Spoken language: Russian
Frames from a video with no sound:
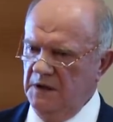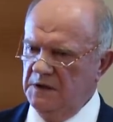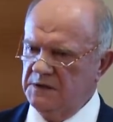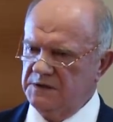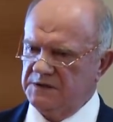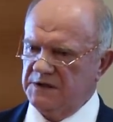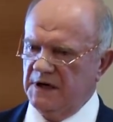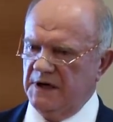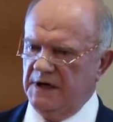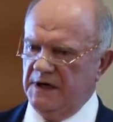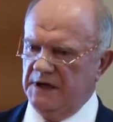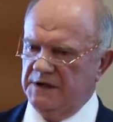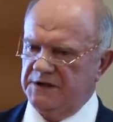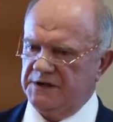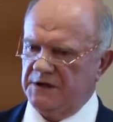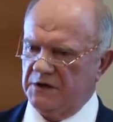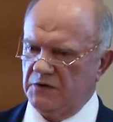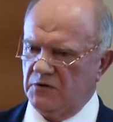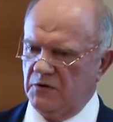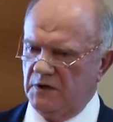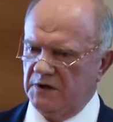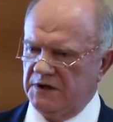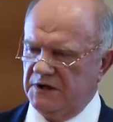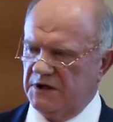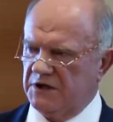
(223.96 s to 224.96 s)
За эти
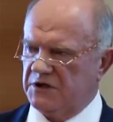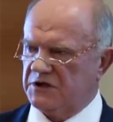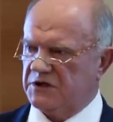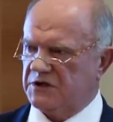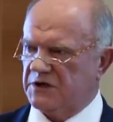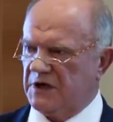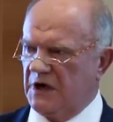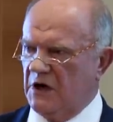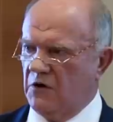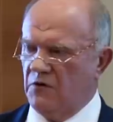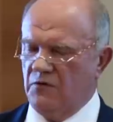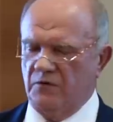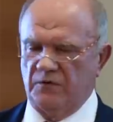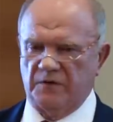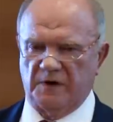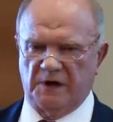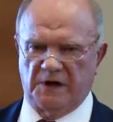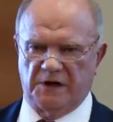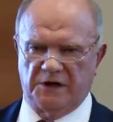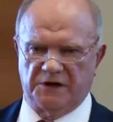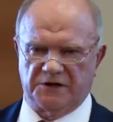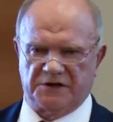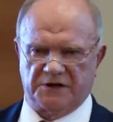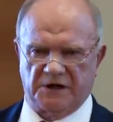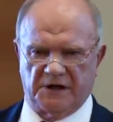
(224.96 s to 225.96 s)
годы США
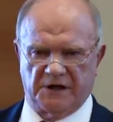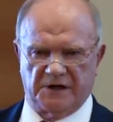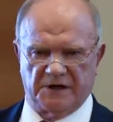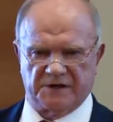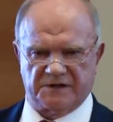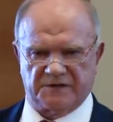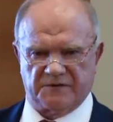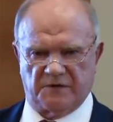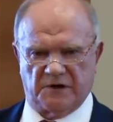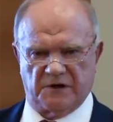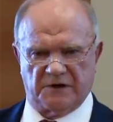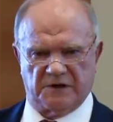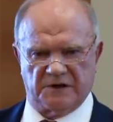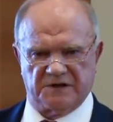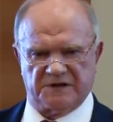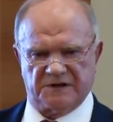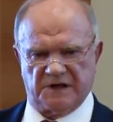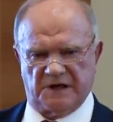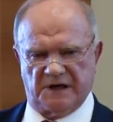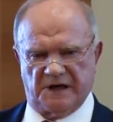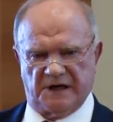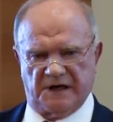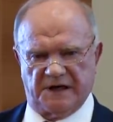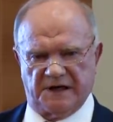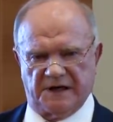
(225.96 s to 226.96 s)
увеличили свое
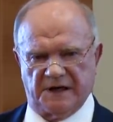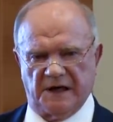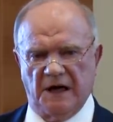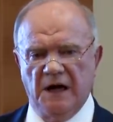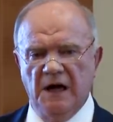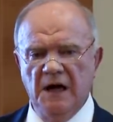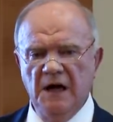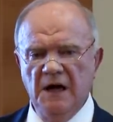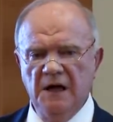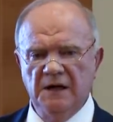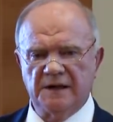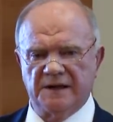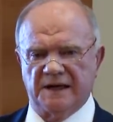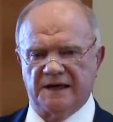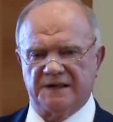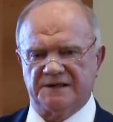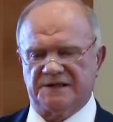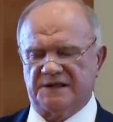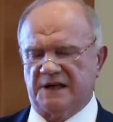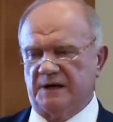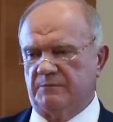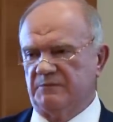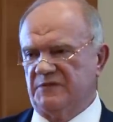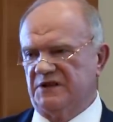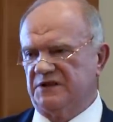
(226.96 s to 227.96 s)
население на
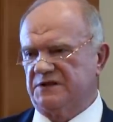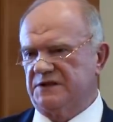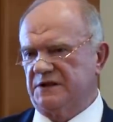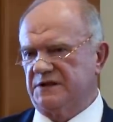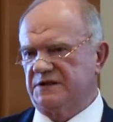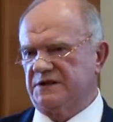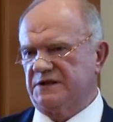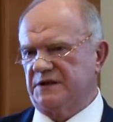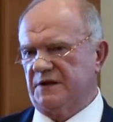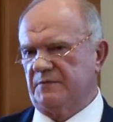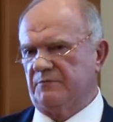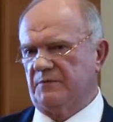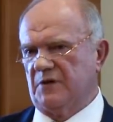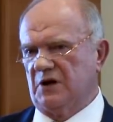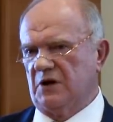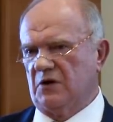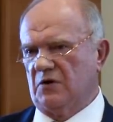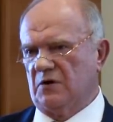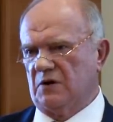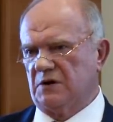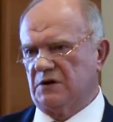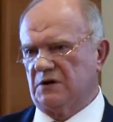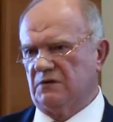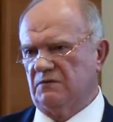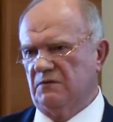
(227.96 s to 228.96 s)
77
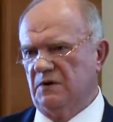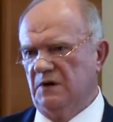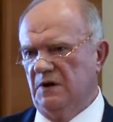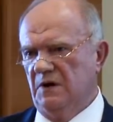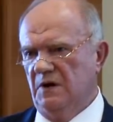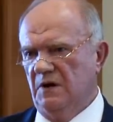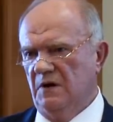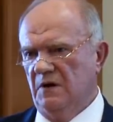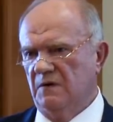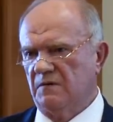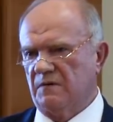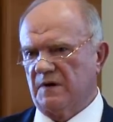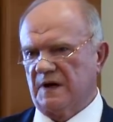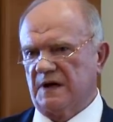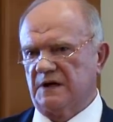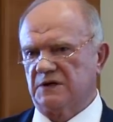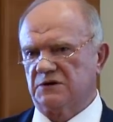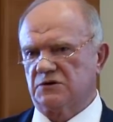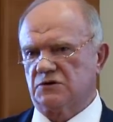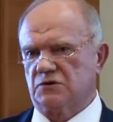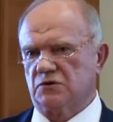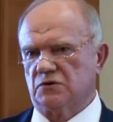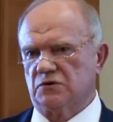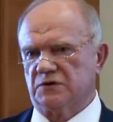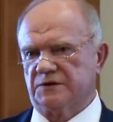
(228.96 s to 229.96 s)
миллионов,
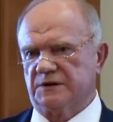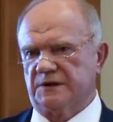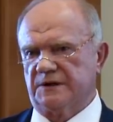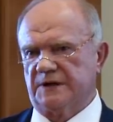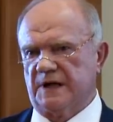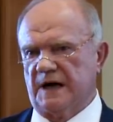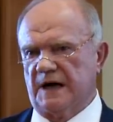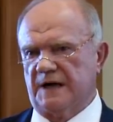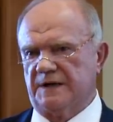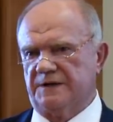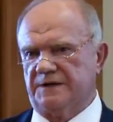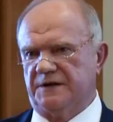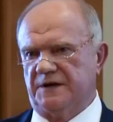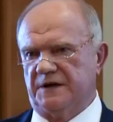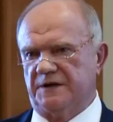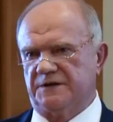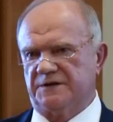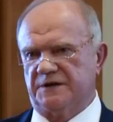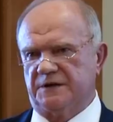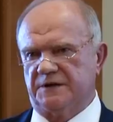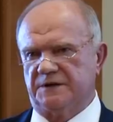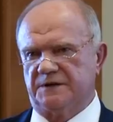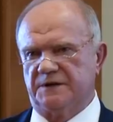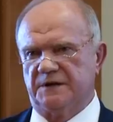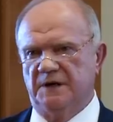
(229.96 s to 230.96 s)
французы на
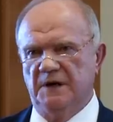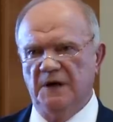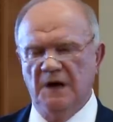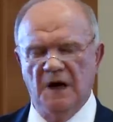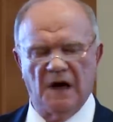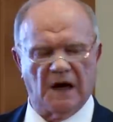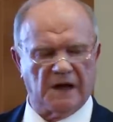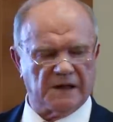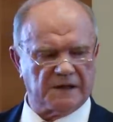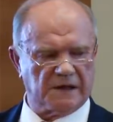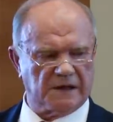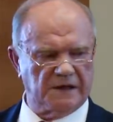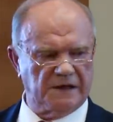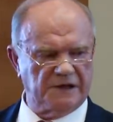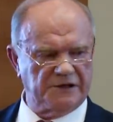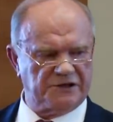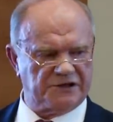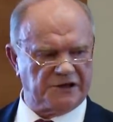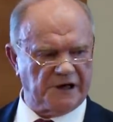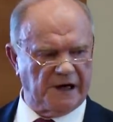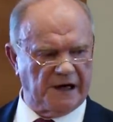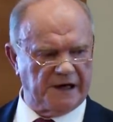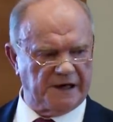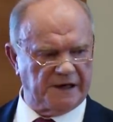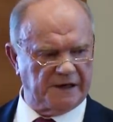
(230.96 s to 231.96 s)
10,
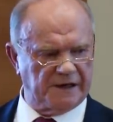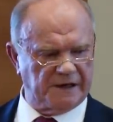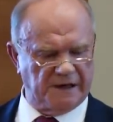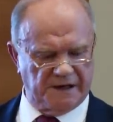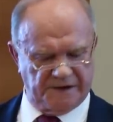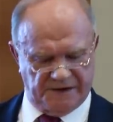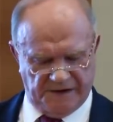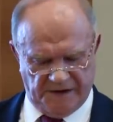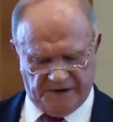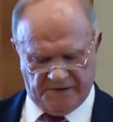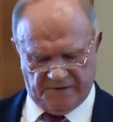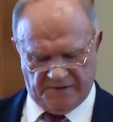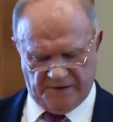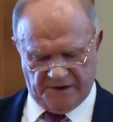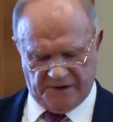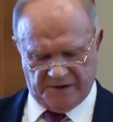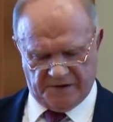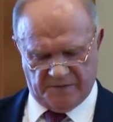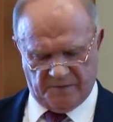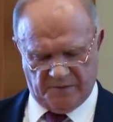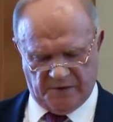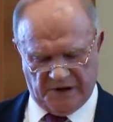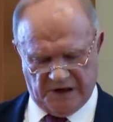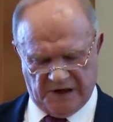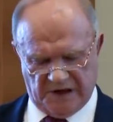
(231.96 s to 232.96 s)
англичане на
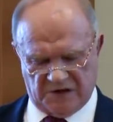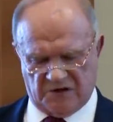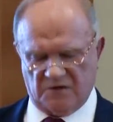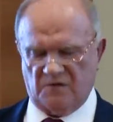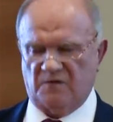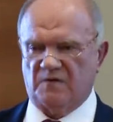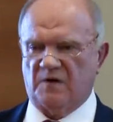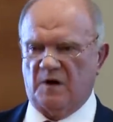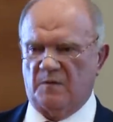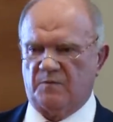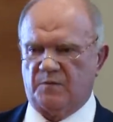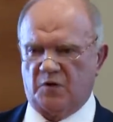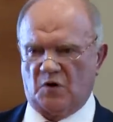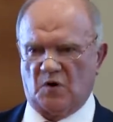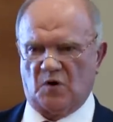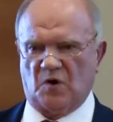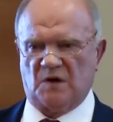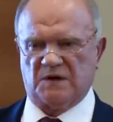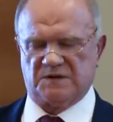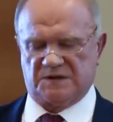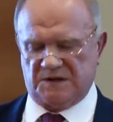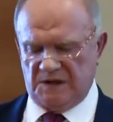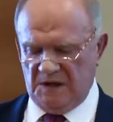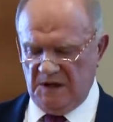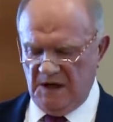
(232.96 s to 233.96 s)
9. Поэтому
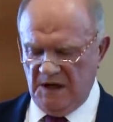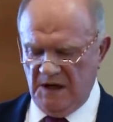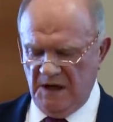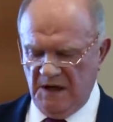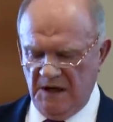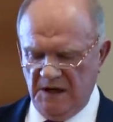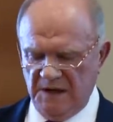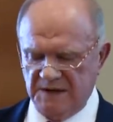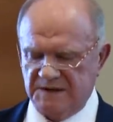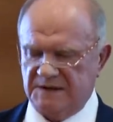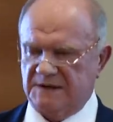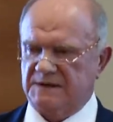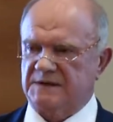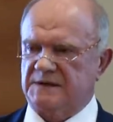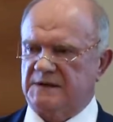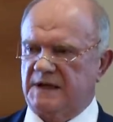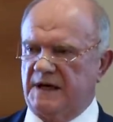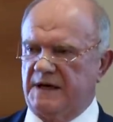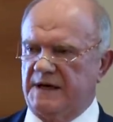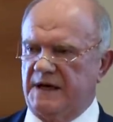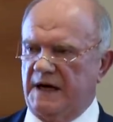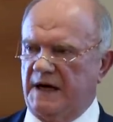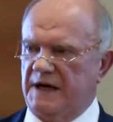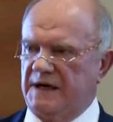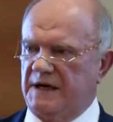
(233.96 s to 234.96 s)
вопрос
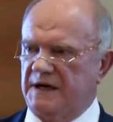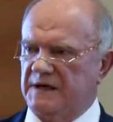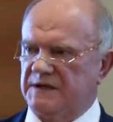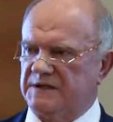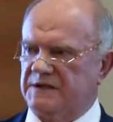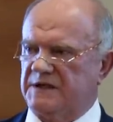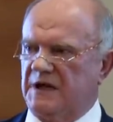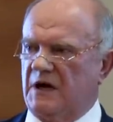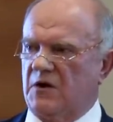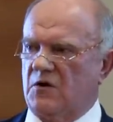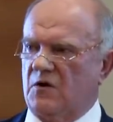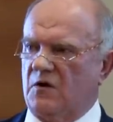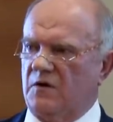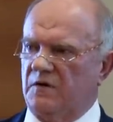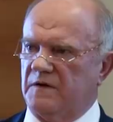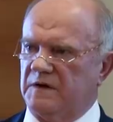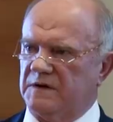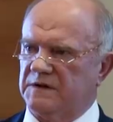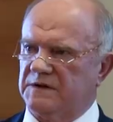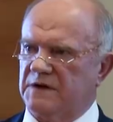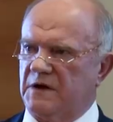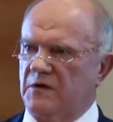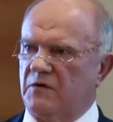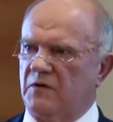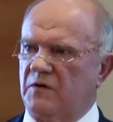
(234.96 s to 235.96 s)
состояния здоровья,
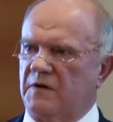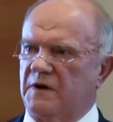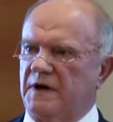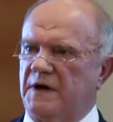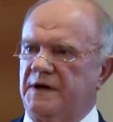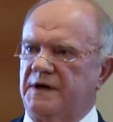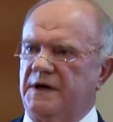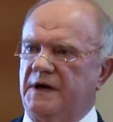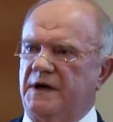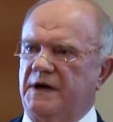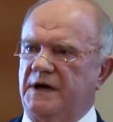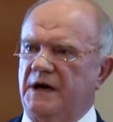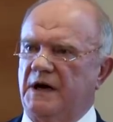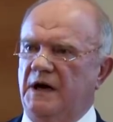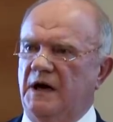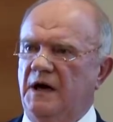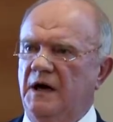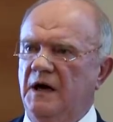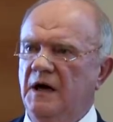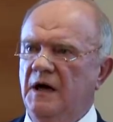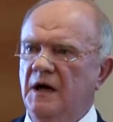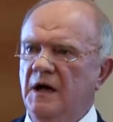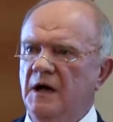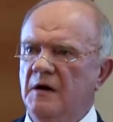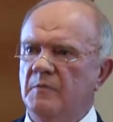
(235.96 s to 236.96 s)
здравоохранения
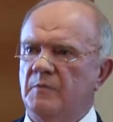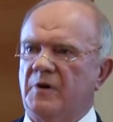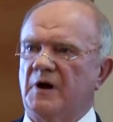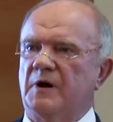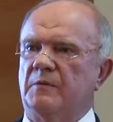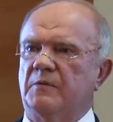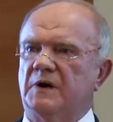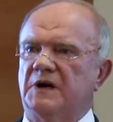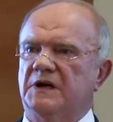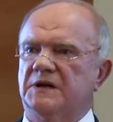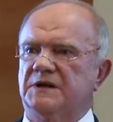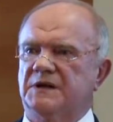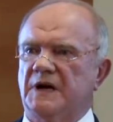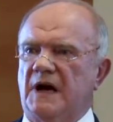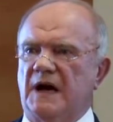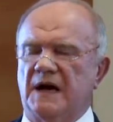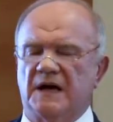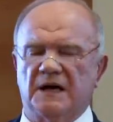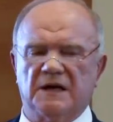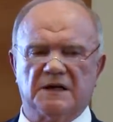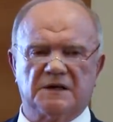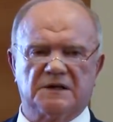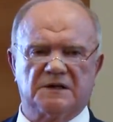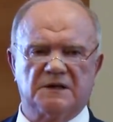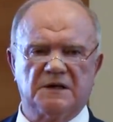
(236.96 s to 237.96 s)

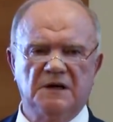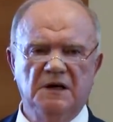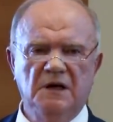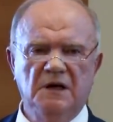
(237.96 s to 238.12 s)
приобретает